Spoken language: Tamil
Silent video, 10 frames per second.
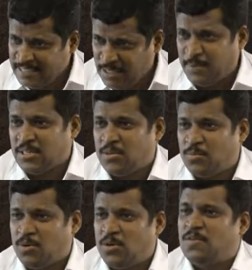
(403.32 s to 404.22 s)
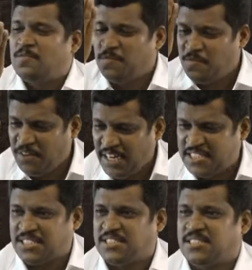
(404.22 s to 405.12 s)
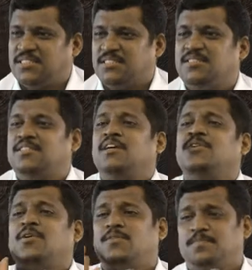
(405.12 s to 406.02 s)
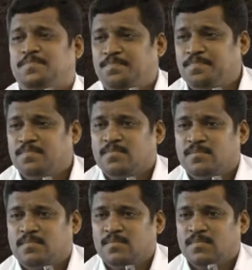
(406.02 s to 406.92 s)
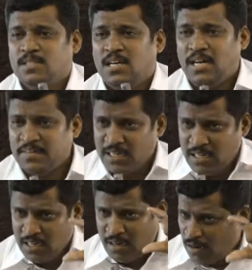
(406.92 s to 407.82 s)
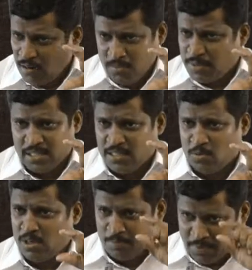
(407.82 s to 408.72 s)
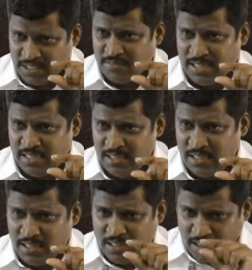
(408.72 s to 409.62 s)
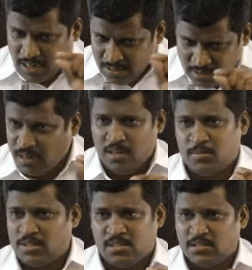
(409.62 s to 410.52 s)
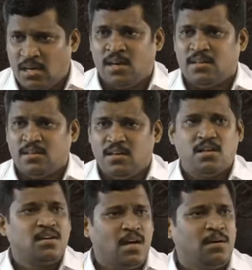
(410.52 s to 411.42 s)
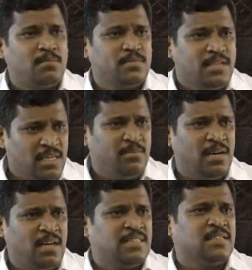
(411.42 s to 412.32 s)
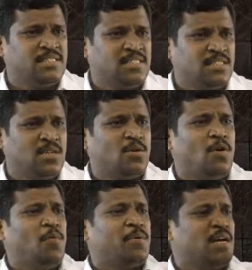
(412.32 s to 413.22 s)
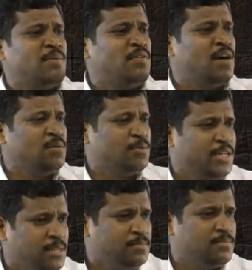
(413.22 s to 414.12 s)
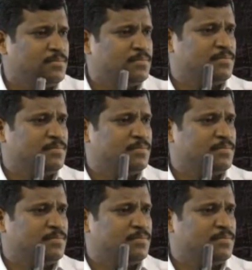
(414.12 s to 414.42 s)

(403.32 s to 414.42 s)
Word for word: ஆராய்ச்சி பண்ணுறோமோ வேஸ்ட் தண்டம் அந்த ஆள் மனதில் உள்ள பதிவை அழித்தால் மட்டும்தான் நாம் இனிமேல் அந்த விஷயத்துக்கு கோவப்படாமல் வாழ முடியும்